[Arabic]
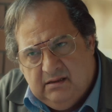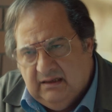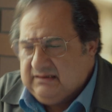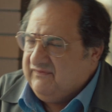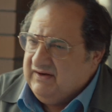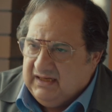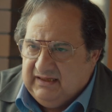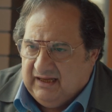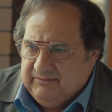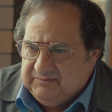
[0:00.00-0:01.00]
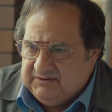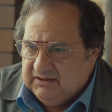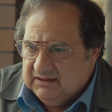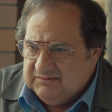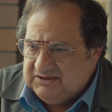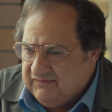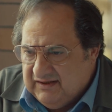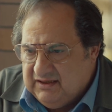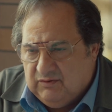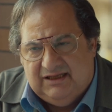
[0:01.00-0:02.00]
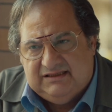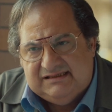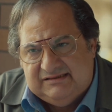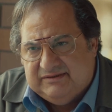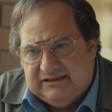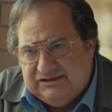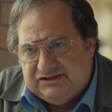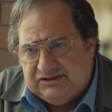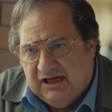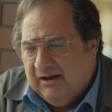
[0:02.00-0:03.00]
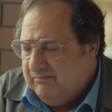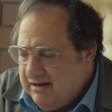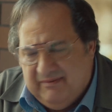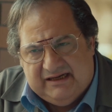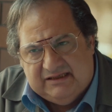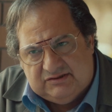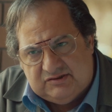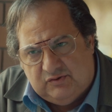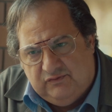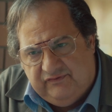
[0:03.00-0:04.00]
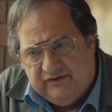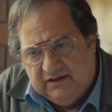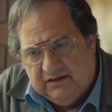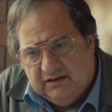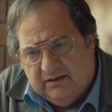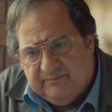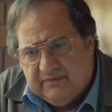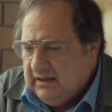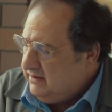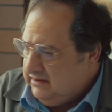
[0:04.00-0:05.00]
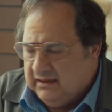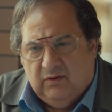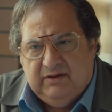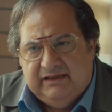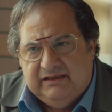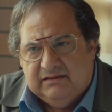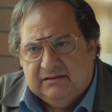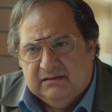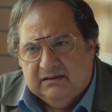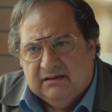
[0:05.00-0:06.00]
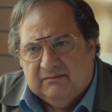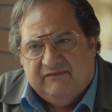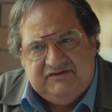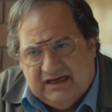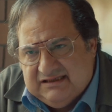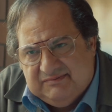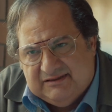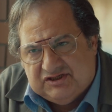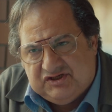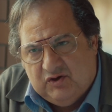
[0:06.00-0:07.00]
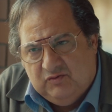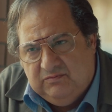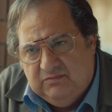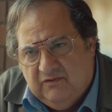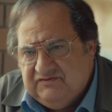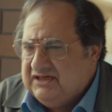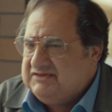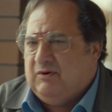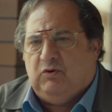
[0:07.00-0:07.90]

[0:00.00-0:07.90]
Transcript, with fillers: احنا اتفقنا عليها يا حبيبتي مش اتفقنا ان الواحد لازم يعيش مهما كانت ظروفه احنا قلنا ايه مفيش حاجه اسمها تشاؤم ومفيش حاجه اسمها